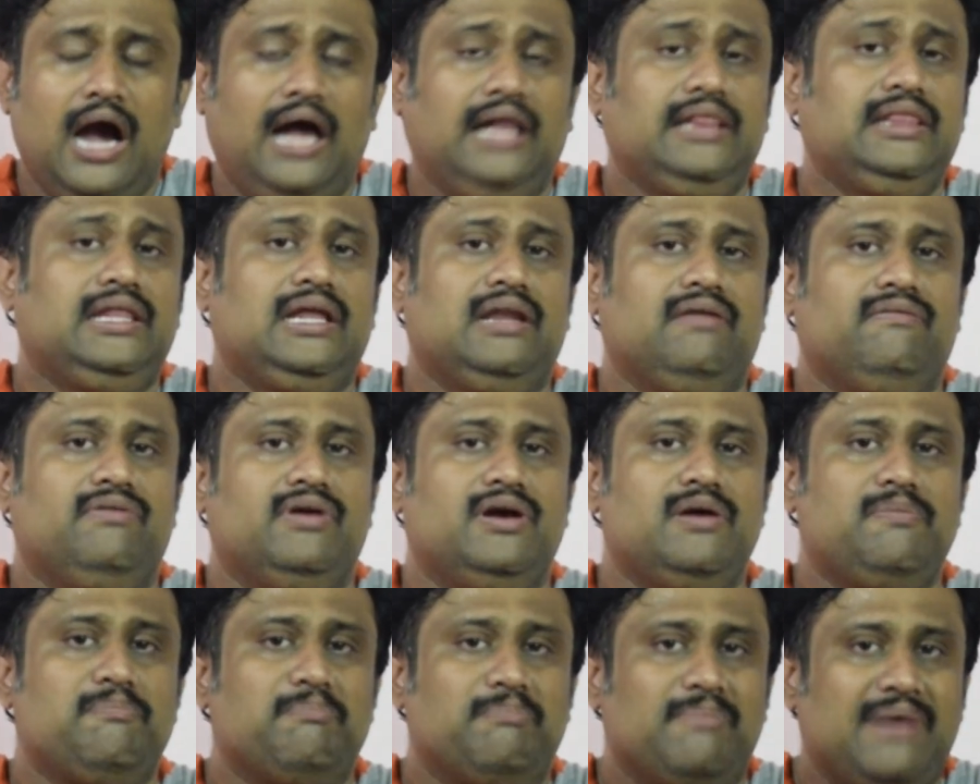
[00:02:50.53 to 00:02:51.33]
அந்த
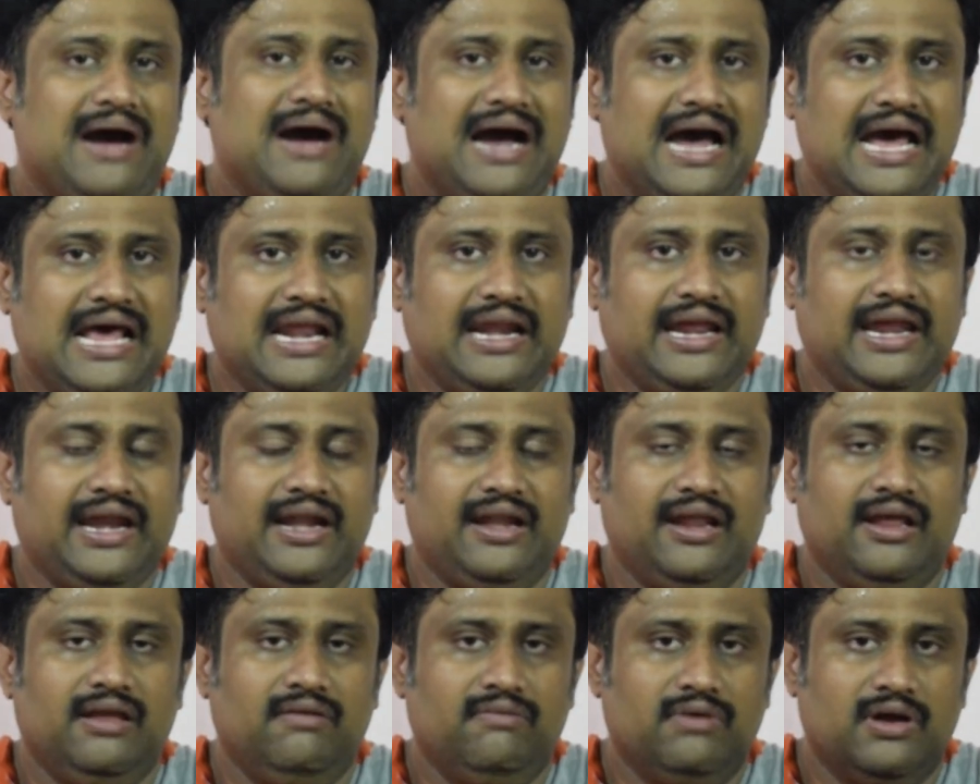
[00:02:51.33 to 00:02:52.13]
அளவுக்கு
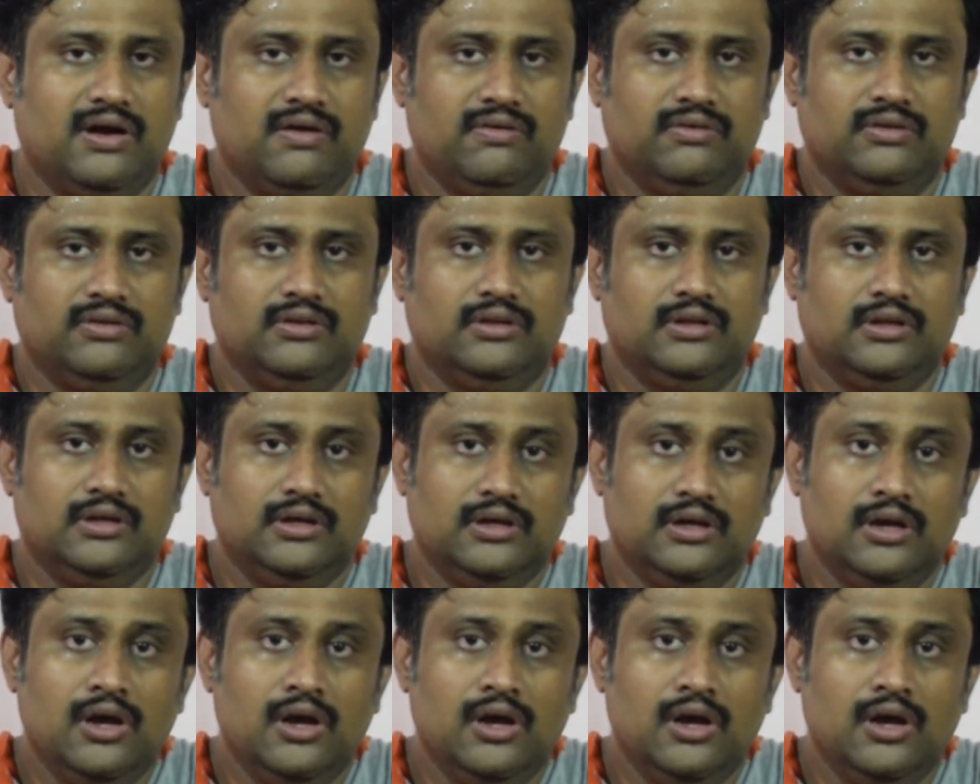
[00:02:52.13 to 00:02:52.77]
மார்க்கெட்டை இவங்க வந்து